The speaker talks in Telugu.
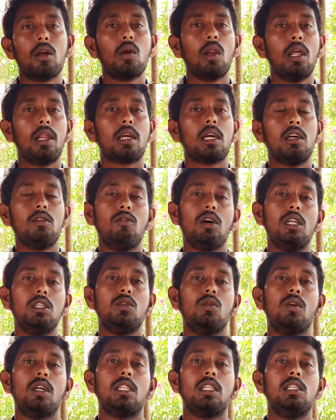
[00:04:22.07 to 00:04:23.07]
రెగ్యులర్ గా
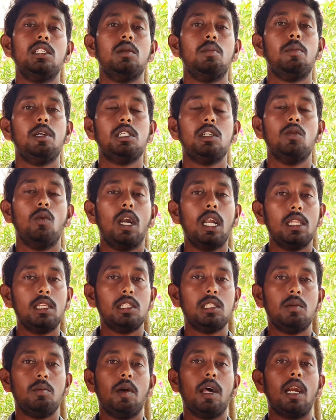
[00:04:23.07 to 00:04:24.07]
ఇవ్వాల్సి ఉంటుంది అని చెప్పేసి
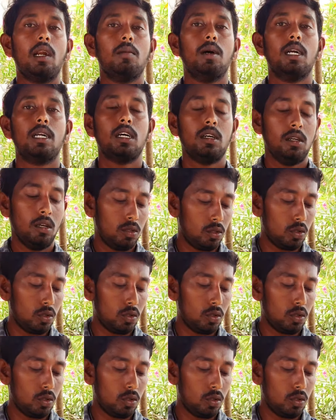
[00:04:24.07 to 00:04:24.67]
వాళ్ళైతే చెప్పారనమాట